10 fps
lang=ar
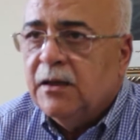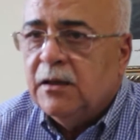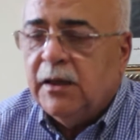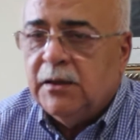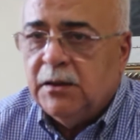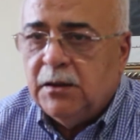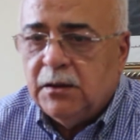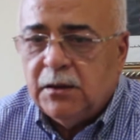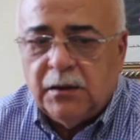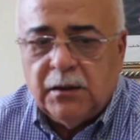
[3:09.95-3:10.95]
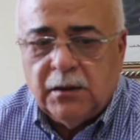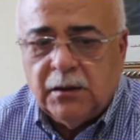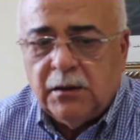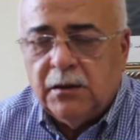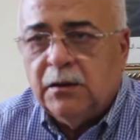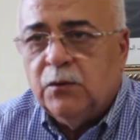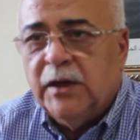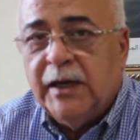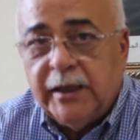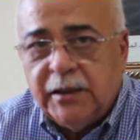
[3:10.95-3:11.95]
يعني
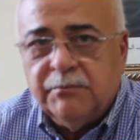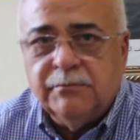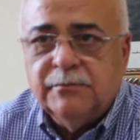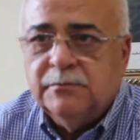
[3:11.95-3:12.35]
الولائم